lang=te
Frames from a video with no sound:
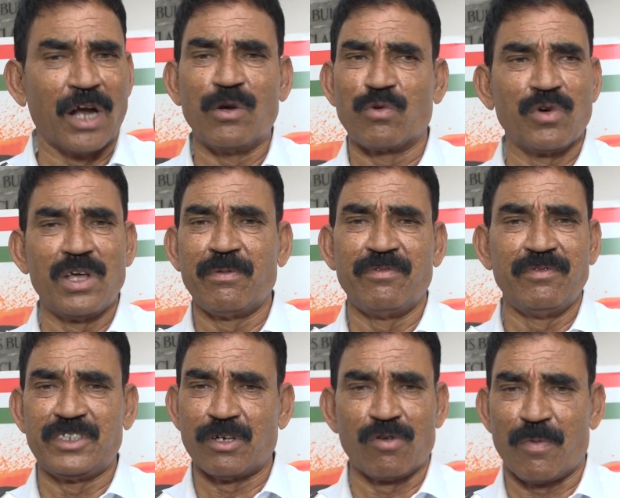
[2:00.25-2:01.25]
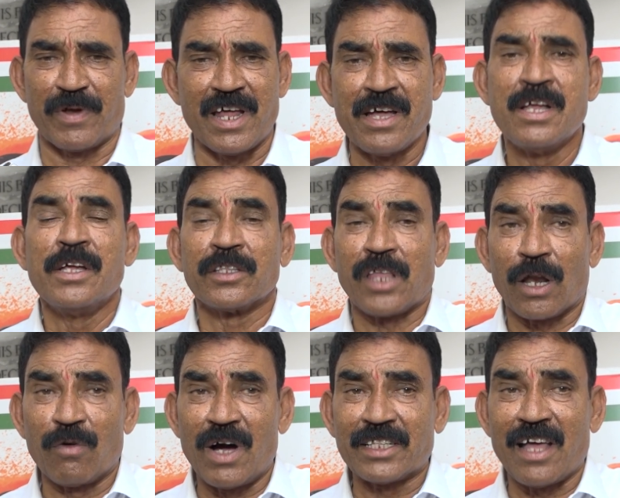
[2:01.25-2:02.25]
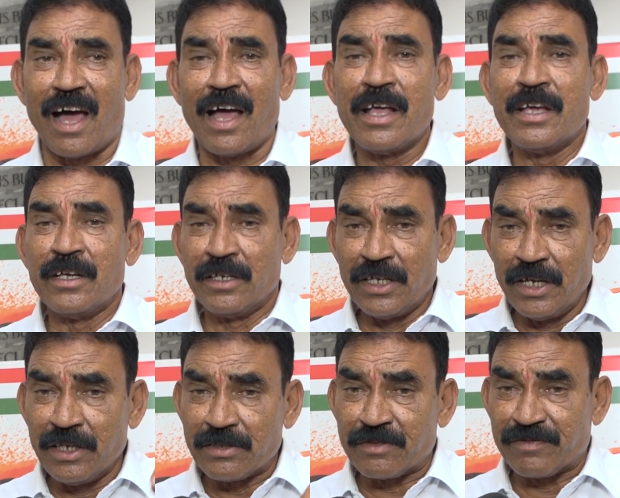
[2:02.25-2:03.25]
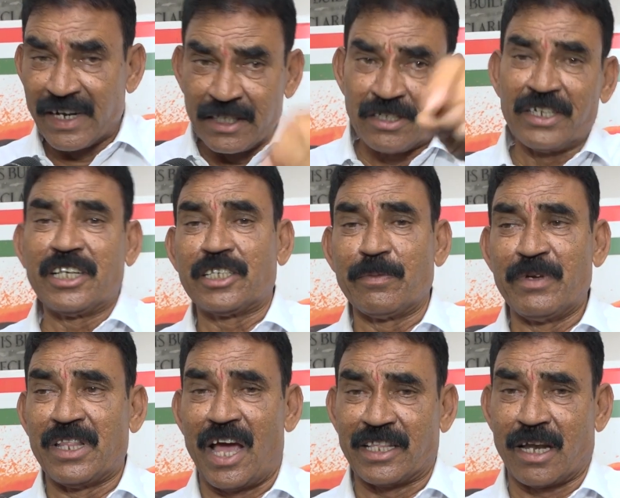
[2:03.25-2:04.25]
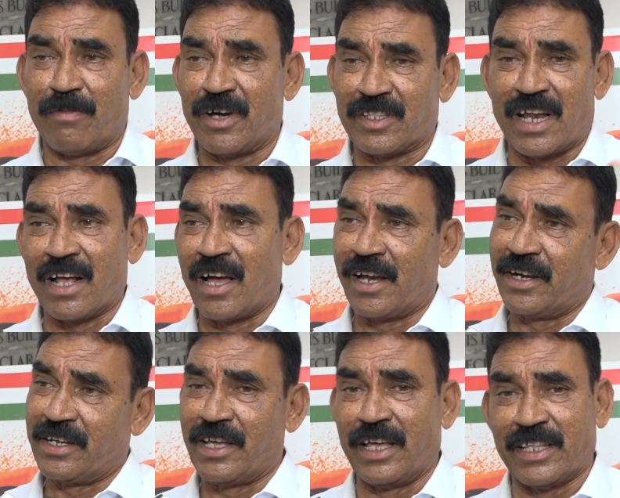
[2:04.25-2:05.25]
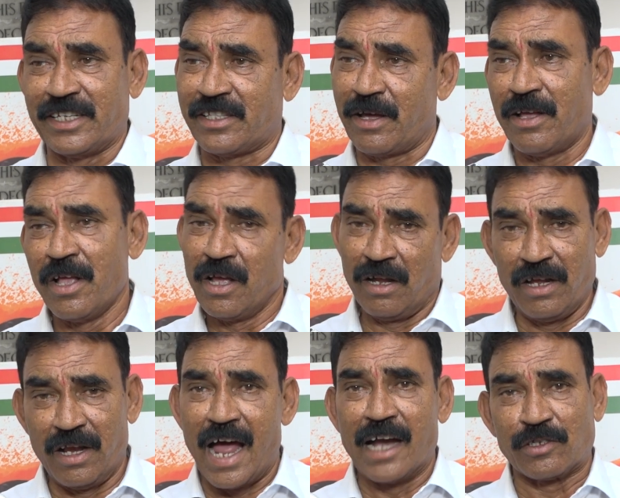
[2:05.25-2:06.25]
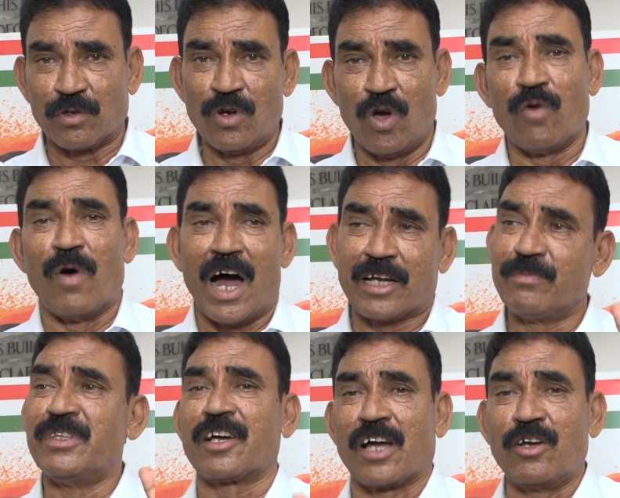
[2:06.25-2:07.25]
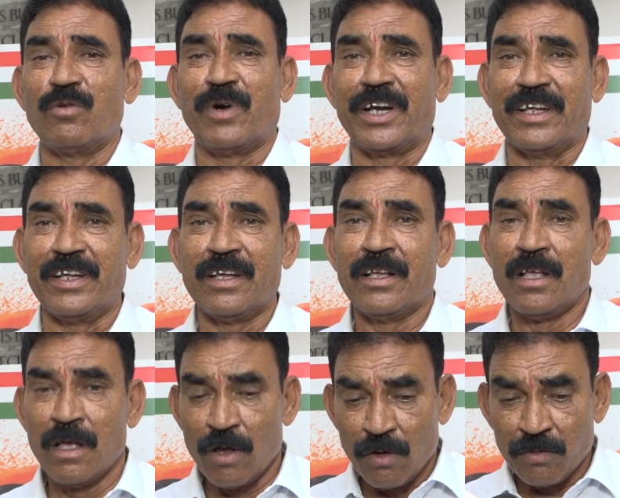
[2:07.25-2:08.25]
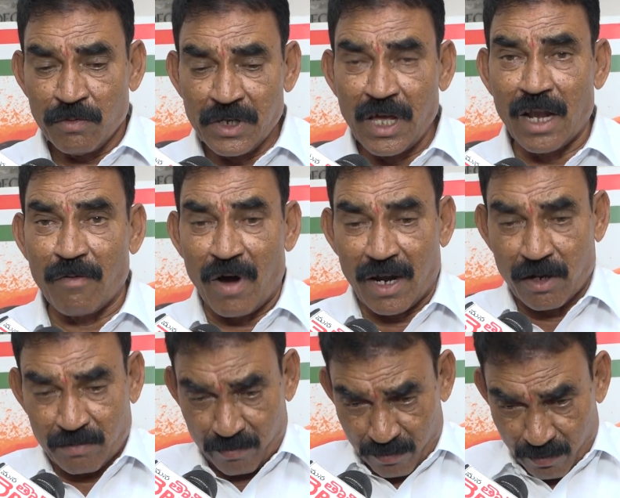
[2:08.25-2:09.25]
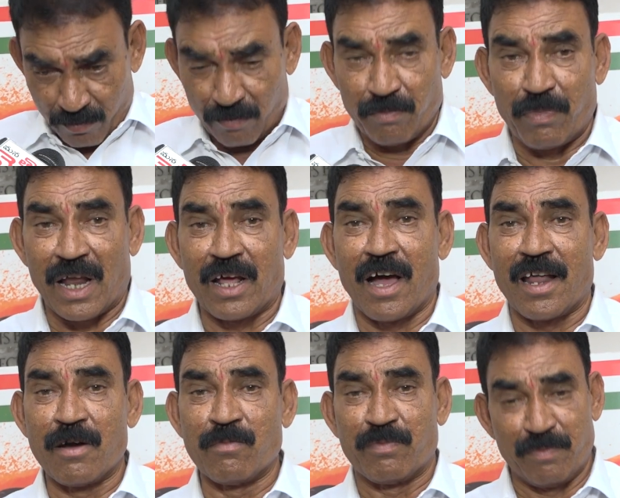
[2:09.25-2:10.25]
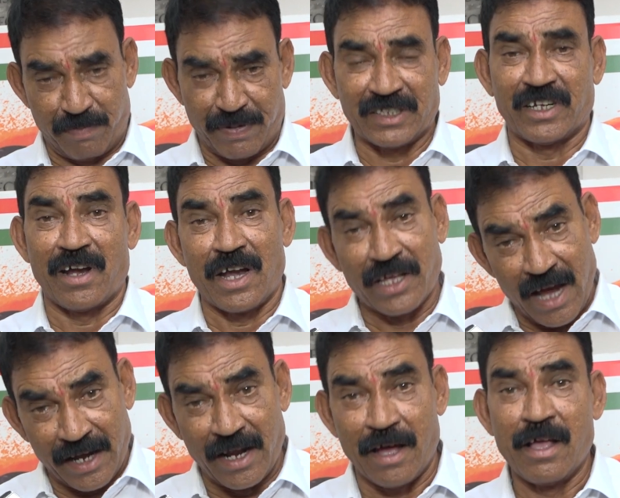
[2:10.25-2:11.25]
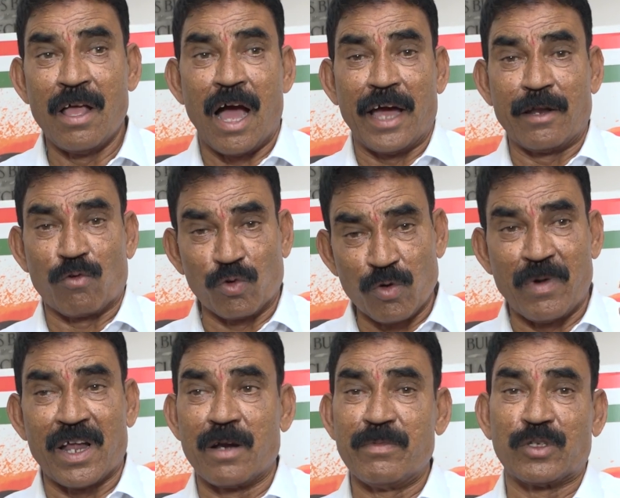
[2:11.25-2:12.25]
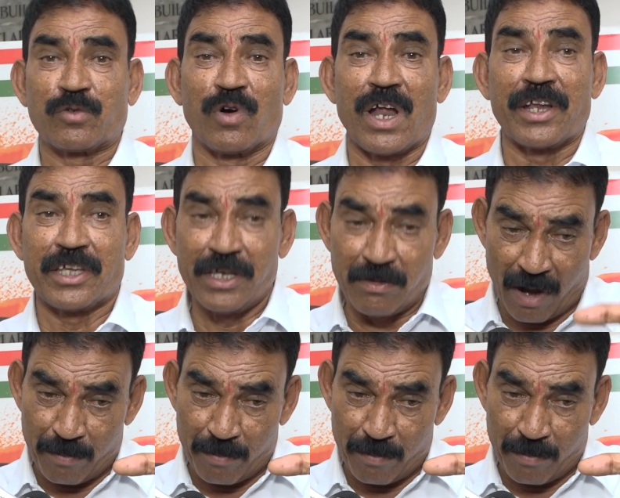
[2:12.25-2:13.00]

దండుకునే విషయం లోపల తర్వాత ఈ టిన్ సిటీస్ మీద హైదరాబాద్ రంగారెడ్డి ఏదైతే ఈ ల్యాండ్స్ ఉన్నాయో వాటి మీద కన్నుబడి ఇలా వాళ్ళ బలగాలను పెంచడానికి ఆయన ఆయన కుటుంబాలను పెంచుకోవడానికి